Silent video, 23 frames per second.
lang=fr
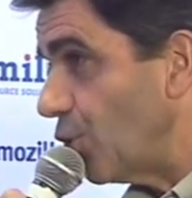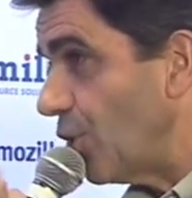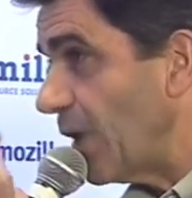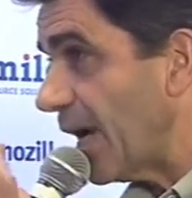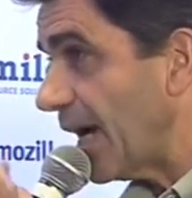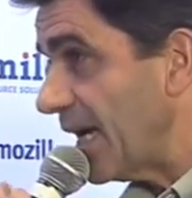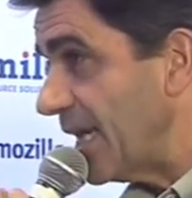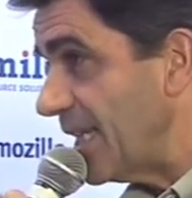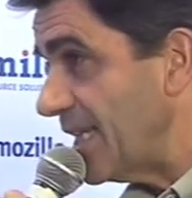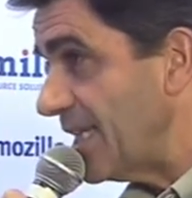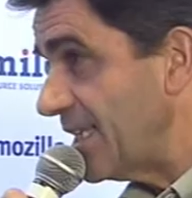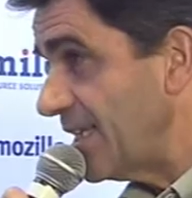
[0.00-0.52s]
la
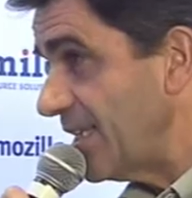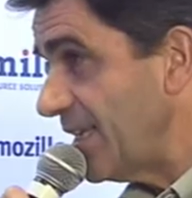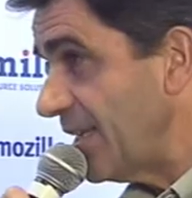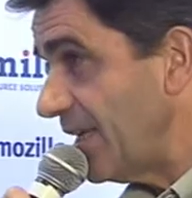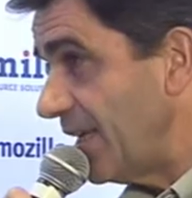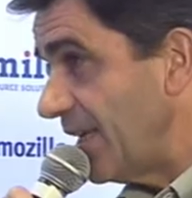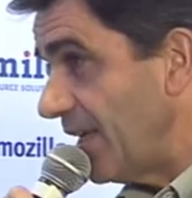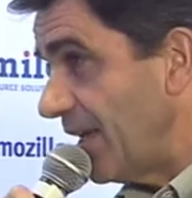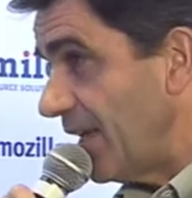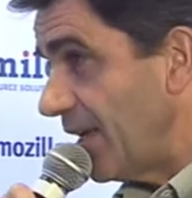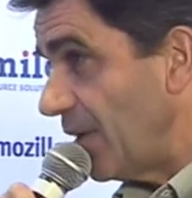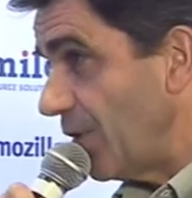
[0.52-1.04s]
réalité,
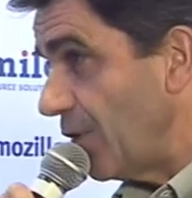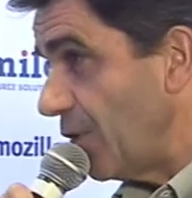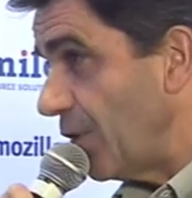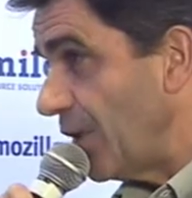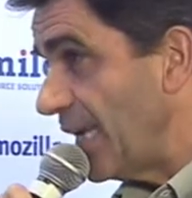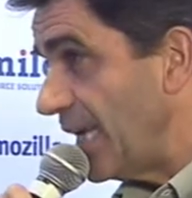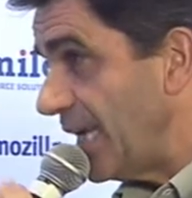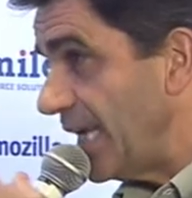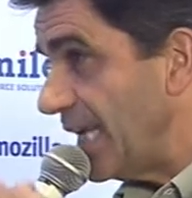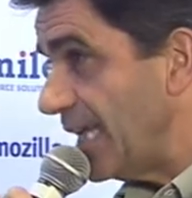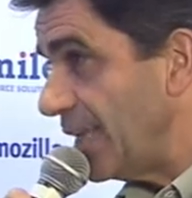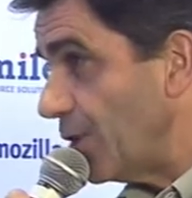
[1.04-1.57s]
euh,
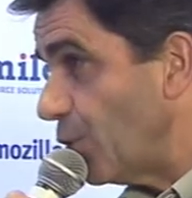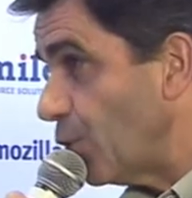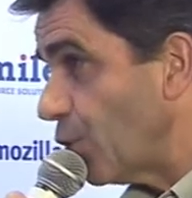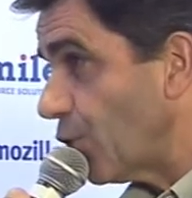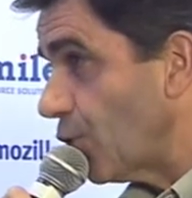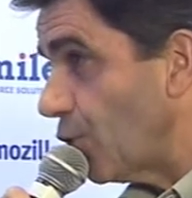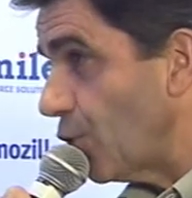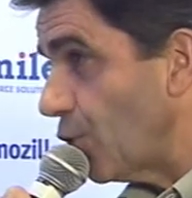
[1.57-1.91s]
et, donc